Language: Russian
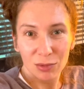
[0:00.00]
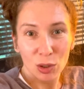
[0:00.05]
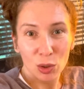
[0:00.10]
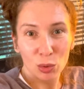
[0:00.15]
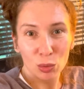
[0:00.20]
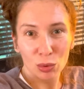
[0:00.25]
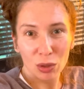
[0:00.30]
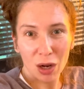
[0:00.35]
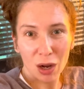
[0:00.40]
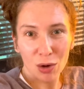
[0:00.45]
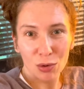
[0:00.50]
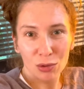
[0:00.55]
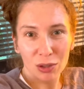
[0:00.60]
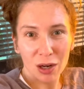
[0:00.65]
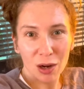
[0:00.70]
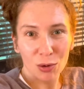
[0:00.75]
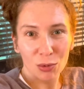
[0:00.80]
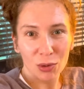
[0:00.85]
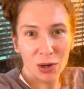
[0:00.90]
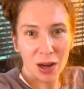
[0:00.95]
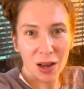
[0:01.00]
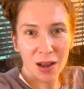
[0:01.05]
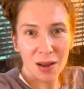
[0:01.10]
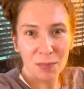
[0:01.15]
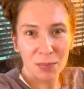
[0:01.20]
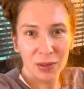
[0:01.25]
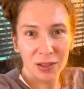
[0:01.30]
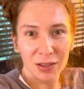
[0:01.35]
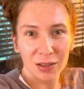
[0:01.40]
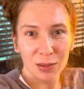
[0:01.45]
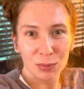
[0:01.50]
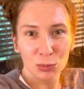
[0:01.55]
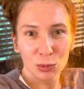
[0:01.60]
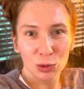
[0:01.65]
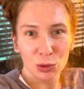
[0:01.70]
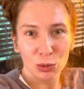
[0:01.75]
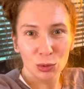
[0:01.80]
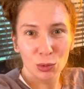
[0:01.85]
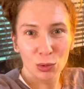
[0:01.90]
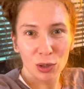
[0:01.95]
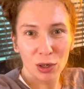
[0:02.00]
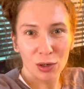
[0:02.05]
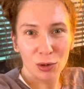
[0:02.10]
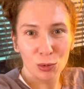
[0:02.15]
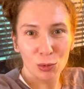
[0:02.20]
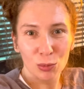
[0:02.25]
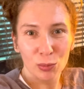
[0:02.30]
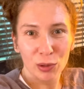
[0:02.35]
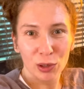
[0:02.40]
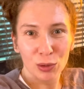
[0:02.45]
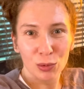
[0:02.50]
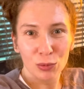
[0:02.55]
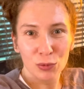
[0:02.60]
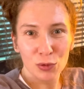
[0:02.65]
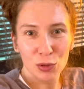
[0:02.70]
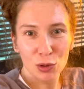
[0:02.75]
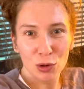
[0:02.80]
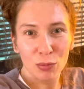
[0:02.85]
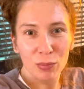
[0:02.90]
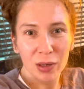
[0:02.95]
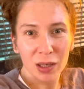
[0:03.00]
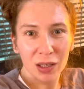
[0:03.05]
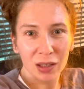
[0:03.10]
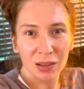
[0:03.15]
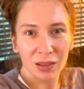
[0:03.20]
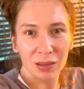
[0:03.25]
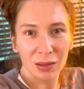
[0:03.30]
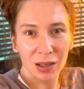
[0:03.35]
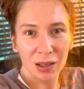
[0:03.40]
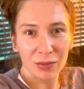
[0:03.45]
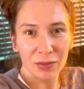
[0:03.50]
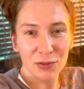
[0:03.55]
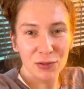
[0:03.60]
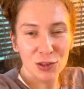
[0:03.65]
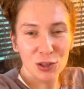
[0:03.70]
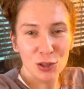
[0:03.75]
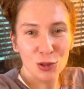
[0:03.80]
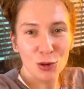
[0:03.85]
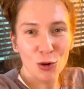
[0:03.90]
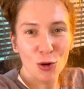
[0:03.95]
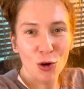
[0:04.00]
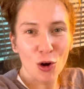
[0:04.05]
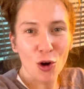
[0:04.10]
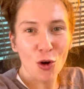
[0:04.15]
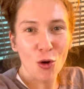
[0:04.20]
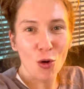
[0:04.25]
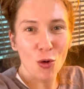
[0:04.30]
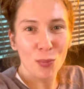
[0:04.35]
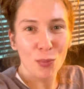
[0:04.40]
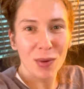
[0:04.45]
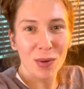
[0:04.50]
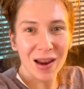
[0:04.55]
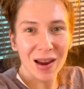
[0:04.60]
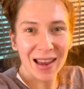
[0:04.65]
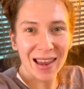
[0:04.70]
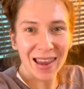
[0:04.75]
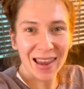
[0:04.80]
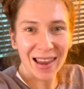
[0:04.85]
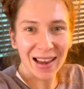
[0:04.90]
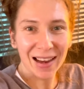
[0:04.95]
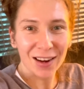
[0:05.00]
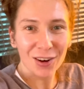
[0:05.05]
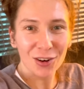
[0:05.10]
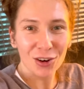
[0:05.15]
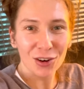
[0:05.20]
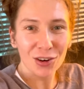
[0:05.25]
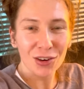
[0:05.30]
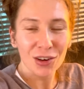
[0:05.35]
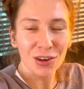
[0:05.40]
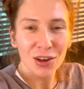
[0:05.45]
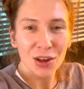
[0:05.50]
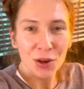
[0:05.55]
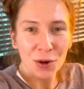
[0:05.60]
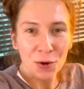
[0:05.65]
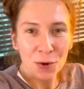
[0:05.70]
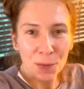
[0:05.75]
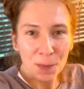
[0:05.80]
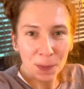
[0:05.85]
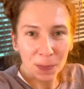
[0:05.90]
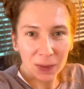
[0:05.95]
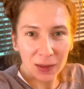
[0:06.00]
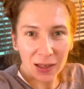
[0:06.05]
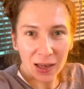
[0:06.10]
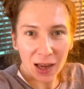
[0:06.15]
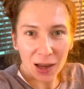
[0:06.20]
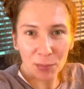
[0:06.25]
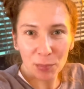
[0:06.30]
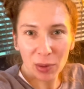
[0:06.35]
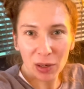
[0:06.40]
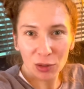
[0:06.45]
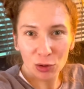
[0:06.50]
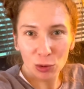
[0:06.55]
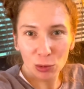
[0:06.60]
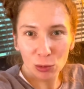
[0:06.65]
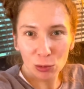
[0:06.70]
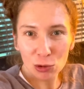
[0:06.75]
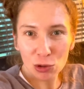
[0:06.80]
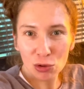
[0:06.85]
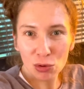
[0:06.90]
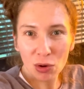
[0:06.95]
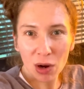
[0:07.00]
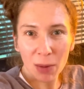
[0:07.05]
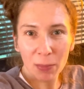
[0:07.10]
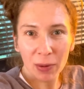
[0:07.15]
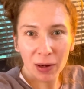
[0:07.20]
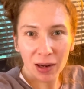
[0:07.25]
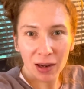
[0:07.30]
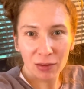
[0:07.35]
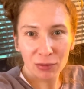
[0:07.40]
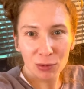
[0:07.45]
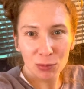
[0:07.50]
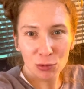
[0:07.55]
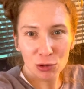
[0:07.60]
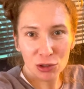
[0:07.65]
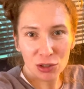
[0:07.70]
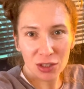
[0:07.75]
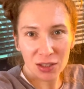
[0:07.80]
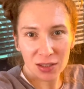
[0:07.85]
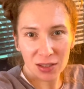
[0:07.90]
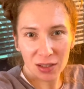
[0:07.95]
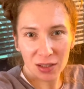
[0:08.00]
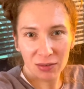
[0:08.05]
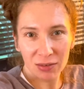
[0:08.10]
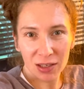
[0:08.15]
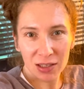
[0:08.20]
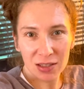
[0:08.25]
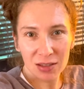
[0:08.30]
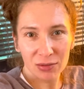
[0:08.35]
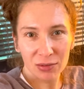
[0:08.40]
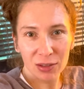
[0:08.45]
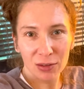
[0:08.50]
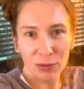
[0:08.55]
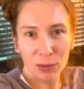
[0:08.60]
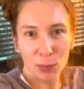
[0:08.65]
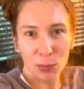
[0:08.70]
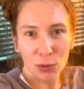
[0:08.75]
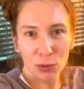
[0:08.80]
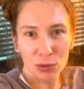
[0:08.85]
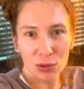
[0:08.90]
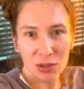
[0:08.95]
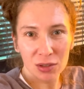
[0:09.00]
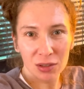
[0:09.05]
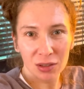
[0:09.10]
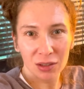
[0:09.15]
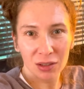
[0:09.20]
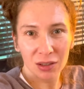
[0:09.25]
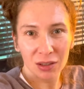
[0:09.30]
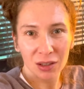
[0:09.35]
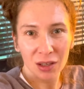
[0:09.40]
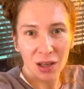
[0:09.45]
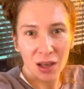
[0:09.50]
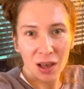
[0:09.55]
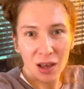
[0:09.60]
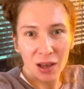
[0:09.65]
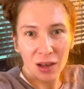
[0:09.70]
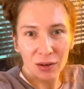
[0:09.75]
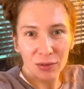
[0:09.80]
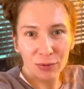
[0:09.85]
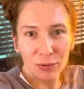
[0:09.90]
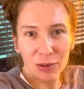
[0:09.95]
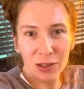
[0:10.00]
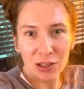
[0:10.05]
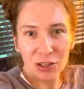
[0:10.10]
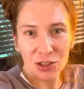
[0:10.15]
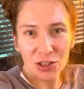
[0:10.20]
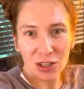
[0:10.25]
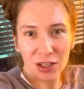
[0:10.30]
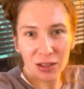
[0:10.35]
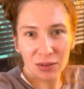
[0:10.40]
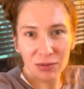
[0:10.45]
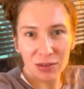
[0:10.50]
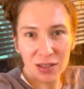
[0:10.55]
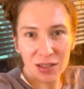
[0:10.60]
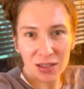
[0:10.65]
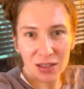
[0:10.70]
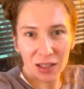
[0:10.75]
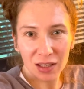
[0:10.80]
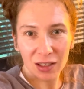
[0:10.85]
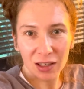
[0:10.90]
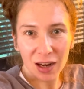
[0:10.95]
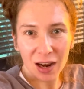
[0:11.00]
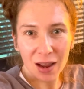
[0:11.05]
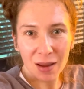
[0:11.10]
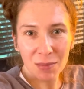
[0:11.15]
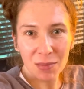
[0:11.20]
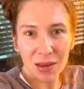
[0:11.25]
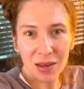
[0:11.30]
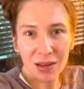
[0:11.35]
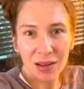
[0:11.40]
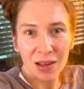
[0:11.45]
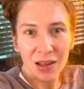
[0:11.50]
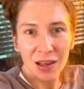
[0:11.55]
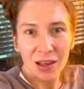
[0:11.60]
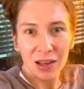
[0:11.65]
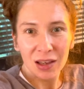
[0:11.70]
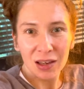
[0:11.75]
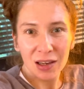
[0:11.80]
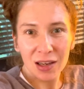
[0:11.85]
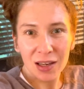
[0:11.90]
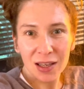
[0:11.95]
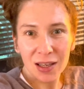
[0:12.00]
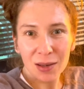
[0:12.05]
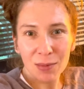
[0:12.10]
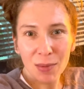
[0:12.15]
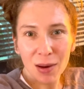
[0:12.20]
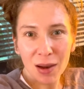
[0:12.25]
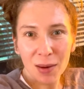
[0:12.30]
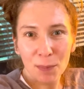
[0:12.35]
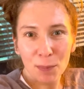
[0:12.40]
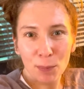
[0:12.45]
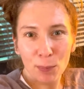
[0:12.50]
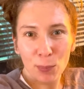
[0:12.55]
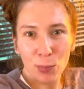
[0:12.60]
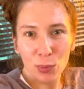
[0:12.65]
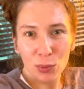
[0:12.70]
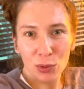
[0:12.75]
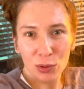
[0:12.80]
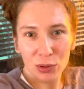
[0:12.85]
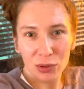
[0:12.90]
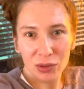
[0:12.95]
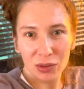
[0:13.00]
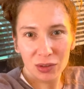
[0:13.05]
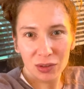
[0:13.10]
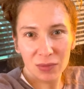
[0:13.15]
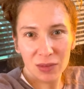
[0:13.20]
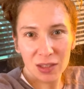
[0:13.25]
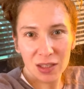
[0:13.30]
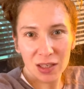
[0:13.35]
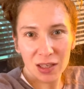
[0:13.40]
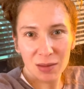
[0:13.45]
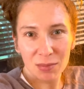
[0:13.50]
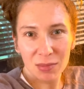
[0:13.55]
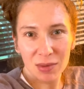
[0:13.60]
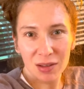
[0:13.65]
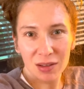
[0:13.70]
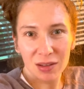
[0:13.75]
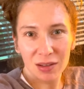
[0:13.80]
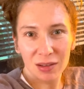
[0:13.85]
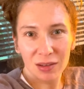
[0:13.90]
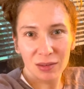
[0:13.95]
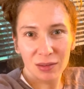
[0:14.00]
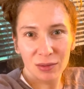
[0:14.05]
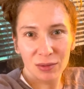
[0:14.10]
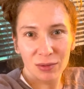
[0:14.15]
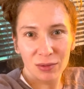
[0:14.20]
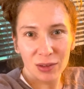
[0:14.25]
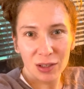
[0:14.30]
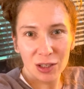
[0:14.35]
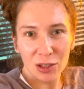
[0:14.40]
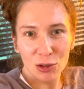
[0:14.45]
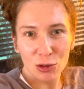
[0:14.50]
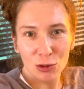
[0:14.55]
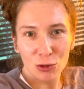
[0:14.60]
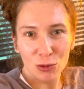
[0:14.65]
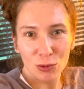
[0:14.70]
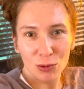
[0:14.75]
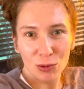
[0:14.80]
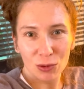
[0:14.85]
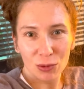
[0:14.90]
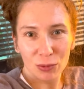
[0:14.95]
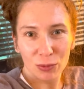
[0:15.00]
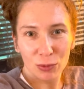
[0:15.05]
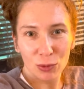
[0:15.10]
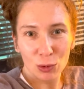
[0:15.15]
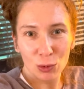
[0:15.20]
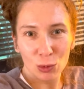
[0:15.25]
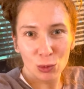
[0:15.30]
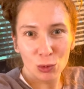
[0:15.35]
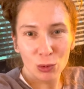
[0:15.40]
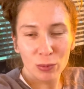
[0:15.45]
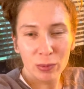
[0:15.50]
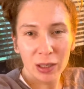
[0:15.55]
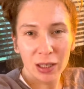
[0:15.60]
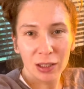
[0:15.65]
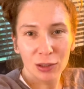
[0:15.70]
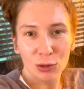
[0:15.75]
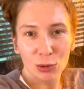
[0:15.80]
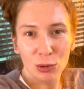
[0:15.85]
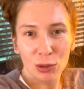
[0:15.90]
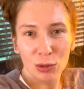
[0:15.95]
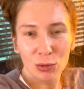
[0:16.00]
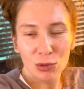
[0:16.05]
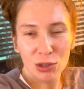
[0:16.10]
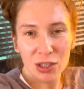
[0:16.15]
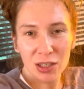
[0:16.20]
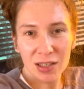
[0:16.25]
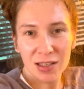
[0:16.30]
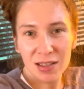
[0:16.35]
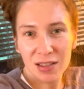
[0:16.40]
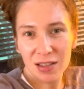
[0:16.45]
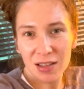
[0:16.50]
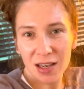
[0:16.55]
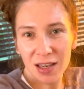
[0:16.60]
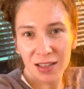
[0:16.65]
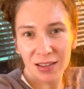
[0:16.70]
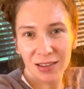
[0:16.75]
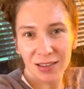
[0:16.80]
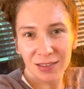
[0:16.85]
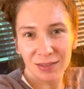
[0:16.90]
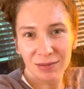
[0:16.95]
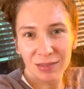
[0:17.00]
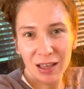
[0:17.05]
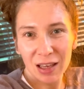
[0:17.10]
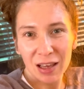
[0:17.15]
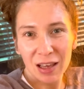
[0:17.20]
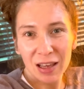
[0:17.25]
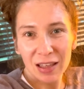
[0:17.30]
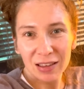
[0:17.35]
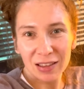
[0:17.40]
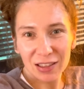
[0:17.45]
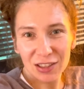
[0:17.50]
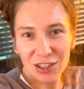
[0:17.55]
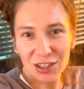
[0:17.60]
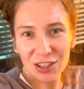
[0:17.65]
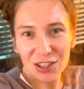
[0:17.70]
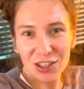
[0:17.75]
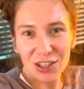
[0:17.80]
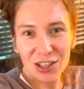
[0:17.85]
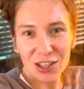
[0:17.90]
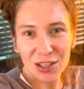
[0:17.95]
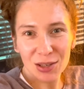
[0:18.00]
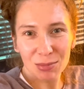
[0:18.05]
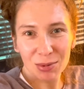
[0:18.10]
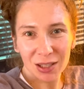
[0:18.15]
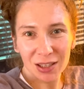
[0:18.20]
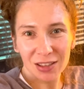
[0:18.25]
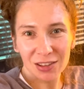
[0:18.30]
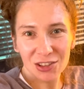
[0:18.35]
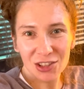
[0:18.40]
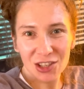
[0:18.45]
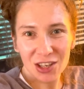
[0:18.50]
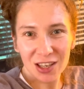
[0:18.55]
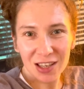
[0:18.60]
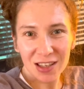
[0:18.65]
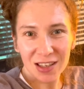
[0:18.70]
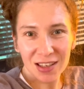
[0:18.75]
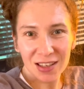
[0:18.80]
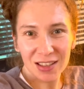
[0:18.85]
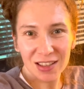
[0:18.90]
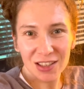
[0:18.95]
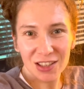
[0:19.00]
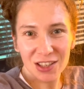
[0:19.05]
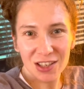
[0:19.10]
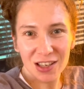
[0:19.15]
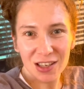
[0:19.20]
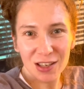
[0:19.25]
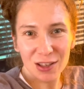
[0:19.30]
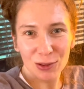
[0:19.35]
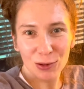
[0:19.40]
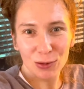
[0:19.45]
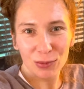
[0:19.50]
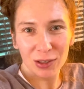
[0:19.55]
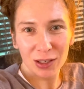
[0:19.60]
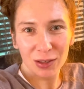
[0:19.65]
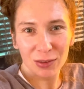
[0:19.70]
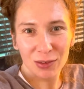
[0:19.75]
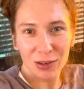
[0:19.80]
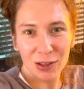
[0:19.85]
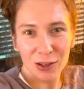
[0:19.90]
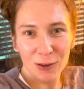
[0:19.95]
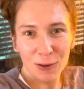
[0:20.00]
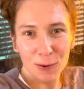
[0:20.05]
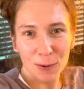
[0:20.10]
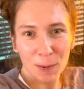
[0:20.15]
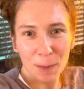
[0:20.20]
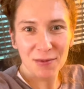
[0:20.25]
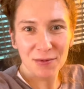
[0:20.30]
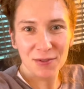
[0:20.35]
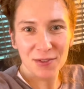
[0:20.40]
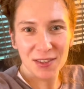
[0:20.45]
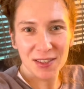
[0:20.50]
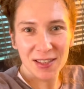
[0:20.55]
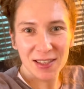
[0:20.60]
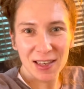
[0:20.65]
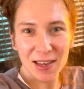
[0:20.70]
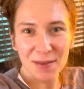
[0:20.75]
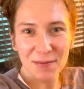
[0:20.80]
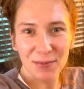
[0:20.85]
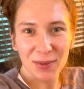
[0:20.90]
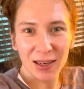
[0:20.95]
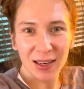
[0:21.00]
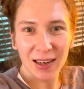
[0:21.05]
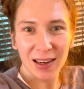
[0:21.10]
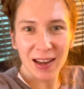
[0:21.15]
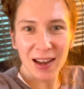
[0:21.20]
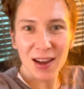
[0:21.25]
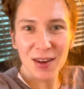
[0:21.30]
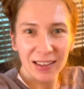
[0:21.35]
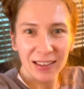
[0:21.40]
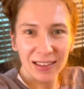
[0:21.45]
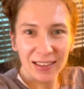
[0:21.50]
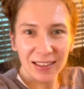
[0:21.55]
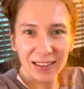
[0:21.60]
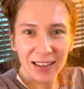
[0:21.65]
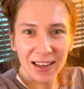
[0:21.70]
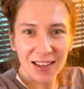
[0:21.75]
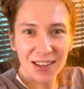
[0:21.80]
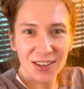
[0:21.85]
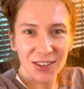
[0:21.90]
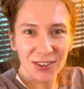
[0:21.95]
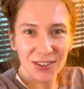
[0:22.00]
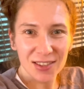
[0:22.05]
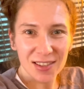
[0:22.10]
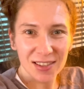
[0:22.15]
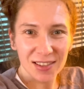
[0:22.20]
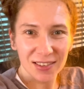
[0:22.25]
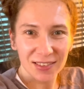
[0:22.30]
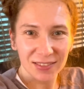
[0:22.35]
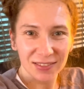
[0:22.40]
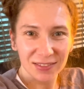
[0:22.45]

Ура, ура, ура! Поэтому скоро рубрику «Все об эко» «Все об эко» я продолжу, а пока вы можете задавать свои вопросы в личке в Инстаграме, либо под теми видео в Ютубе, которые уже сняты. Так что ждите продолжения и ждите новых видео. Всем пока и адьос!